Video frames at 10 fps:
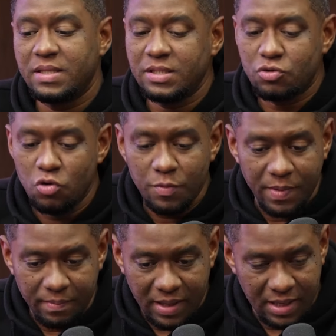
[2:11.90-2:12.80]

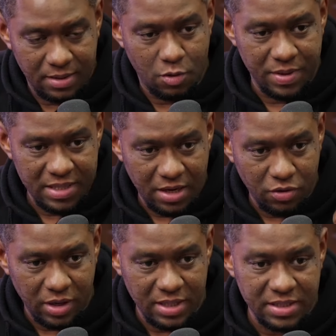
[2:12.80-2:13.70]
Discúlpenme, el comentario
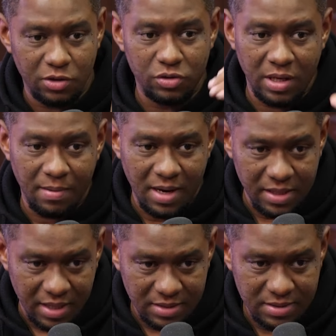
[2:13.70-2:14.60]
que hice no tiene
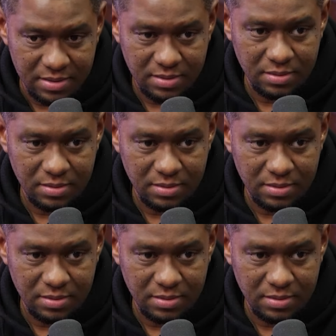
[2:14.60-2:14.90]
validez.